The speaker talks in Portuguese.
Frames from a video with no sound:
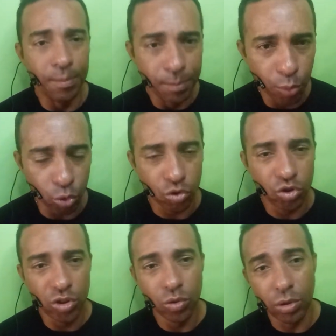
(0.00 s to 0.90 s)

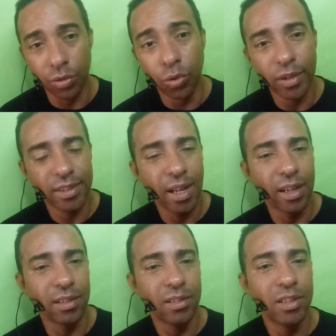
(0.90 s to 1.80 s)
Botinho que foi
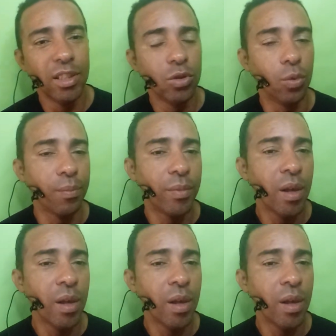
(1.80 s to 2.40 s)
esclarecido